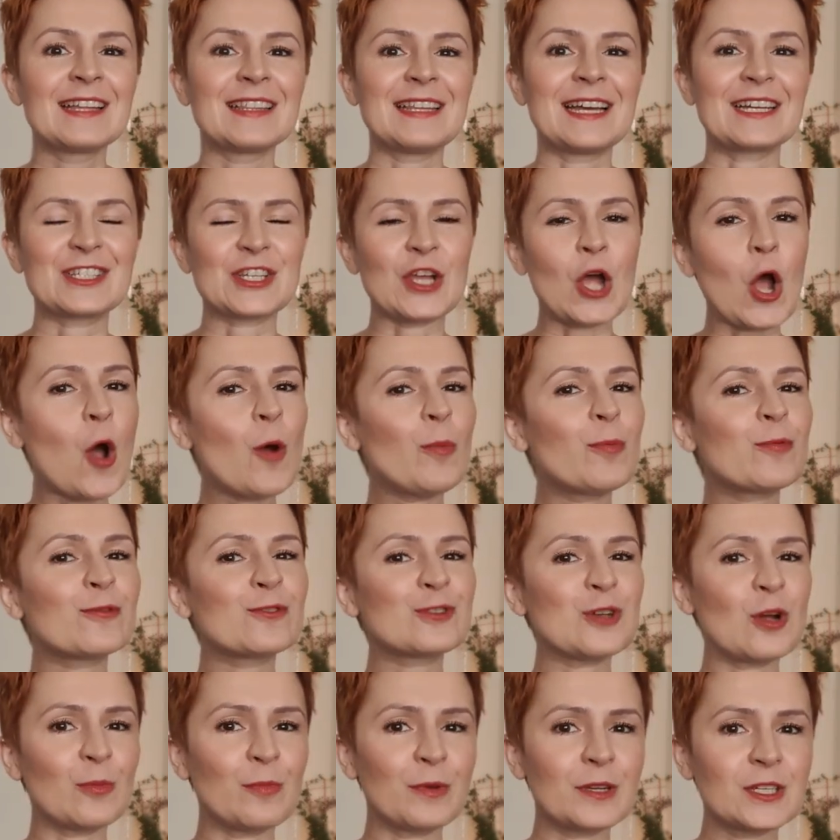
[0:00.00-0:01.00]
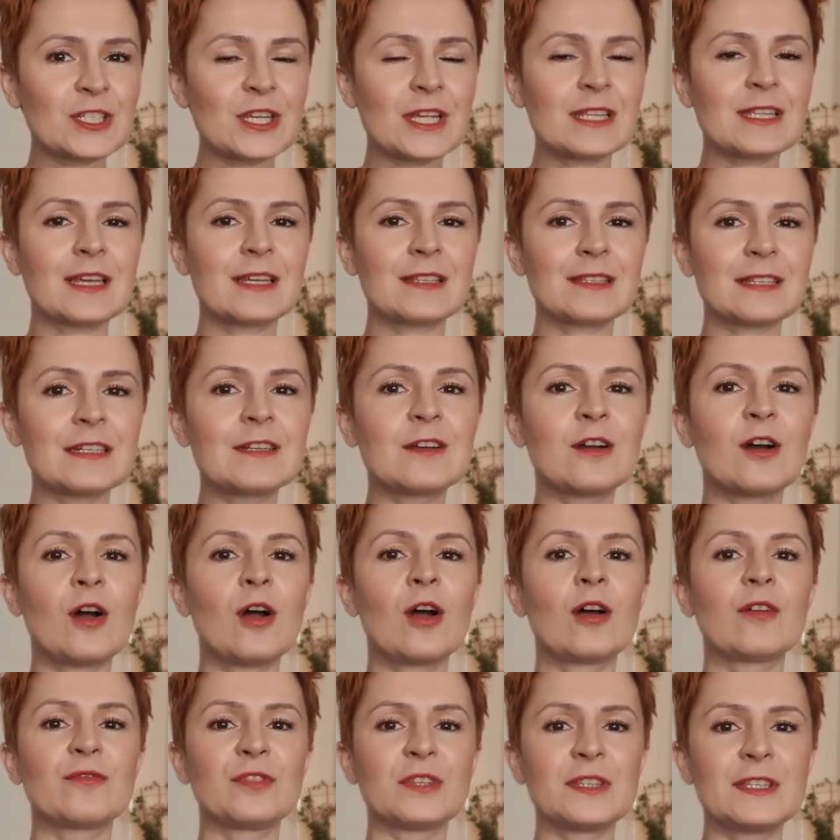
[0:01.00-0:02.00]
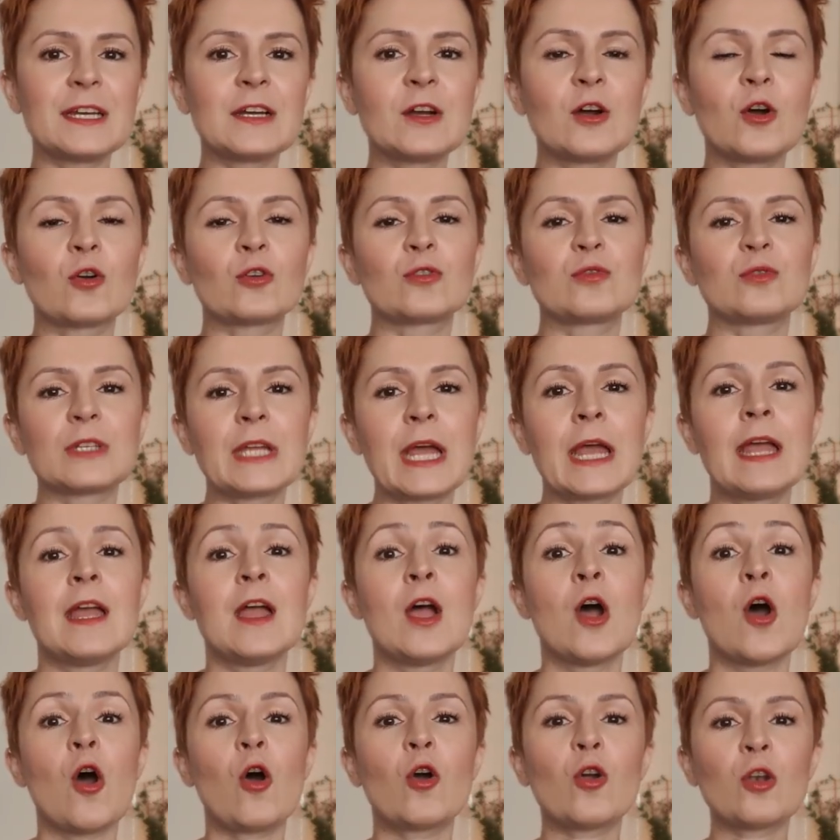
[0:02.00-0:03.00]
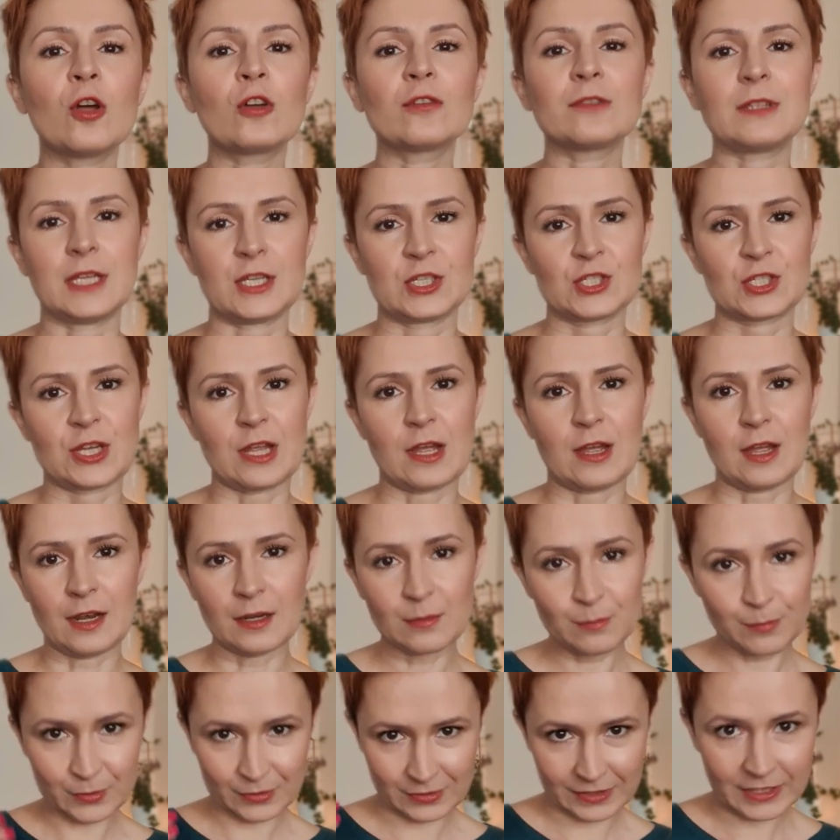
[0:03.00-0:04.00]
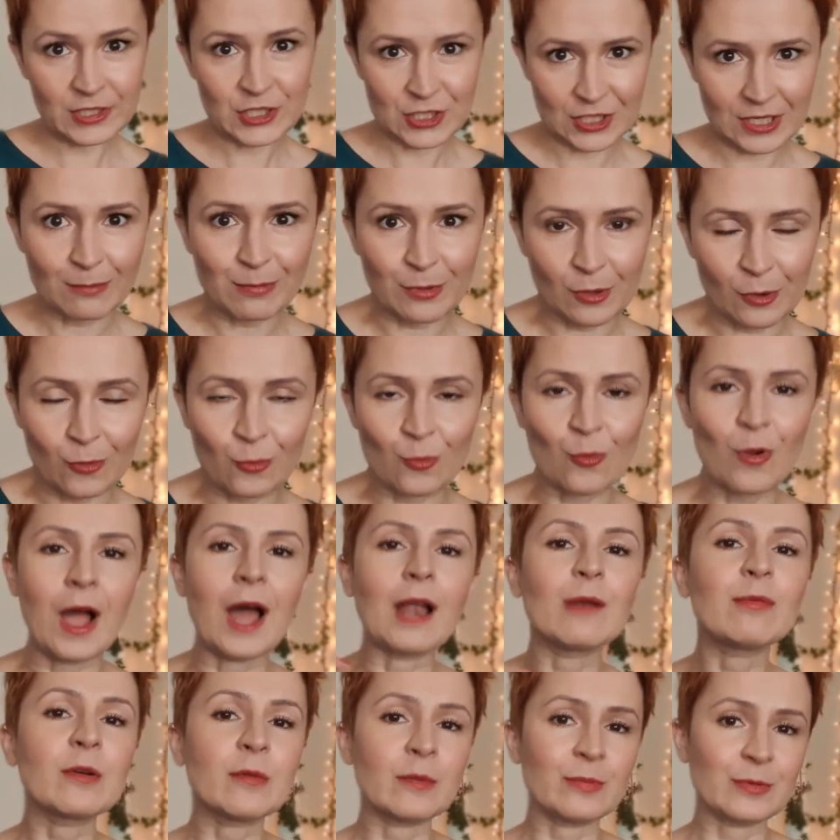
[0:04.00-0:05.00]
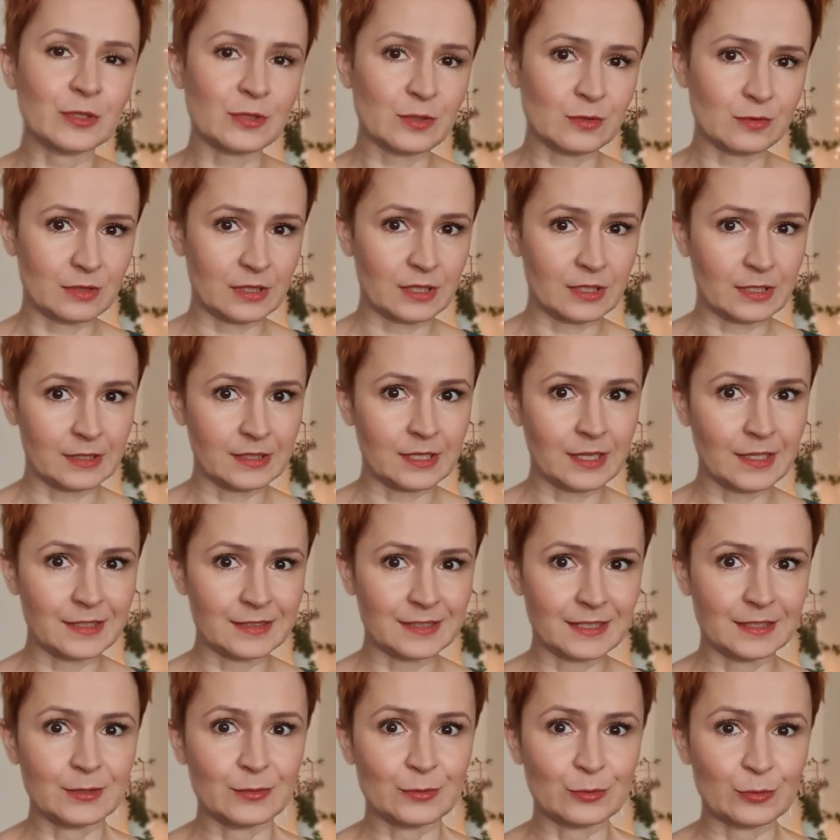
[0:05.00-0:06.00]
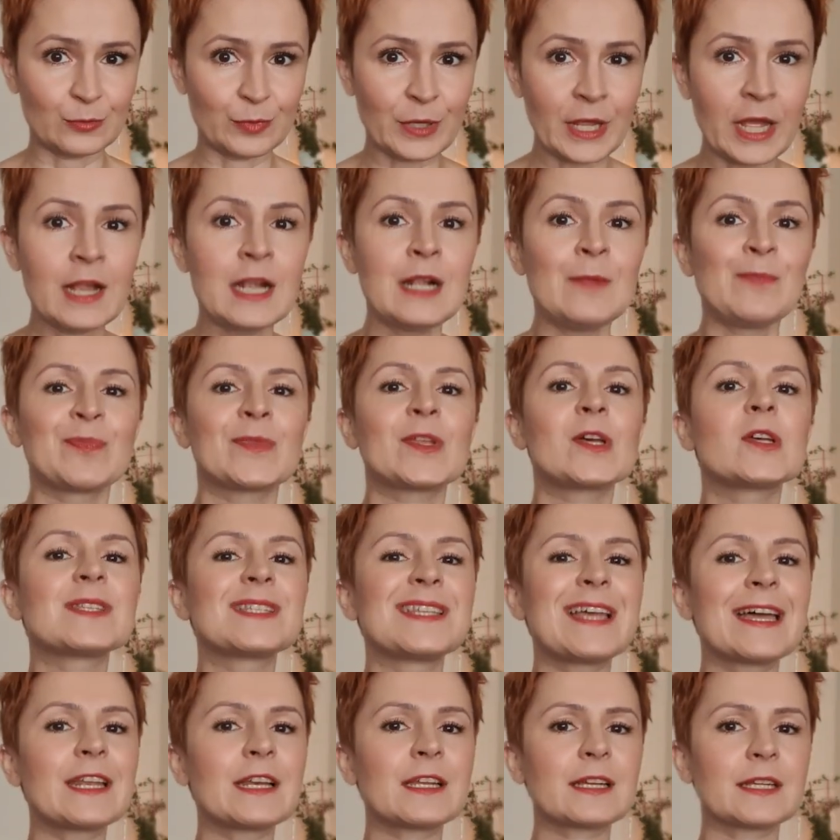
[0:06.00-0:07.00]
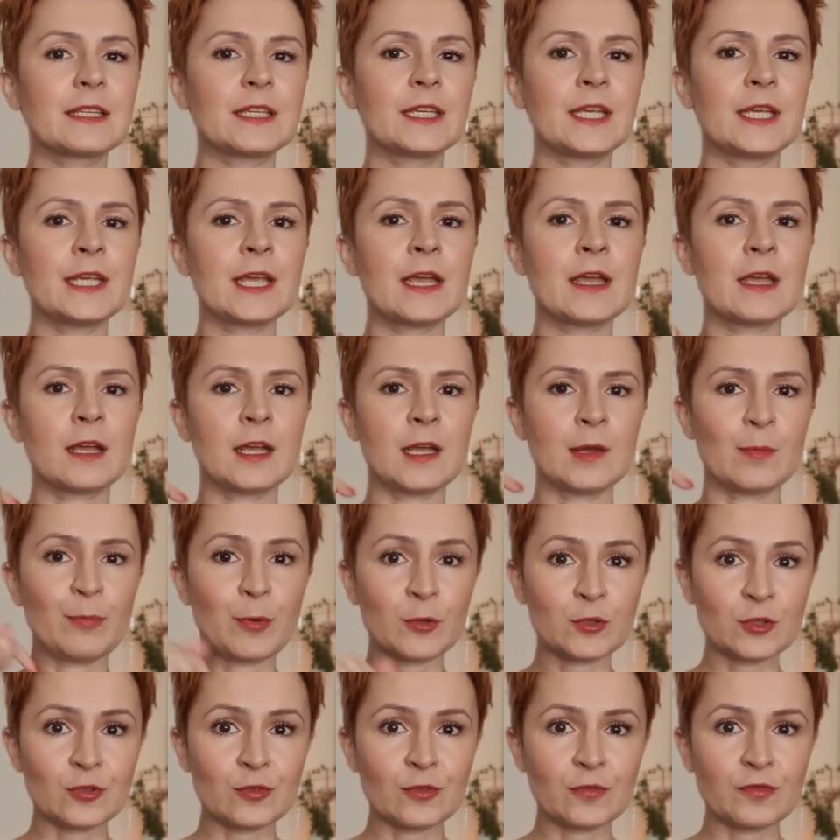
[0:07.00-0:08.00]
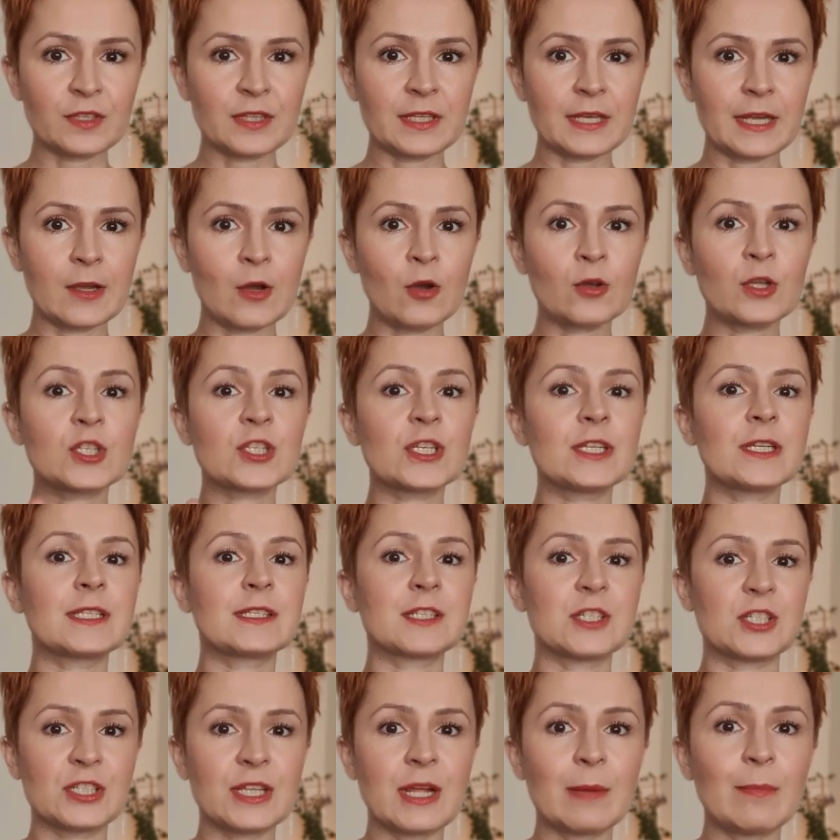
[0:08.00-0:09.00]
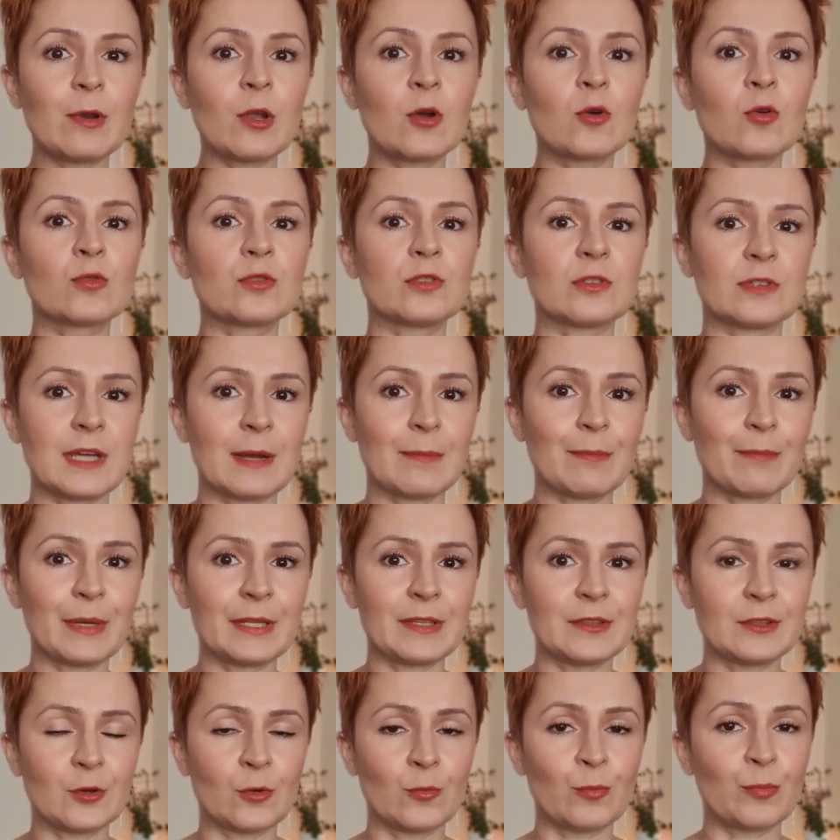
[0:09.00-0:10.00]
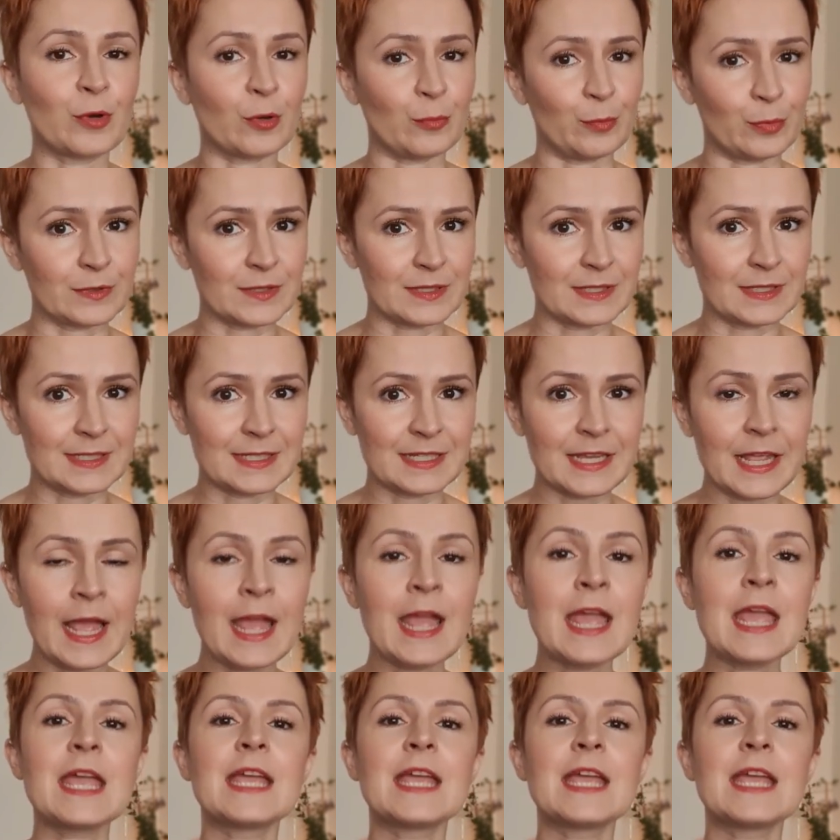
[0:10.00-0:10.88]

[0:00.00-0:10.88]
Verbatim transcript: Także oprócz obejrzenia tego wideo, które oglądasz albo też na blogu, albo po prostu na kanale na YouTubie, to zerknij e, pod to wideo. Jeżeli jesteś na blogu, to tam będą propozycje.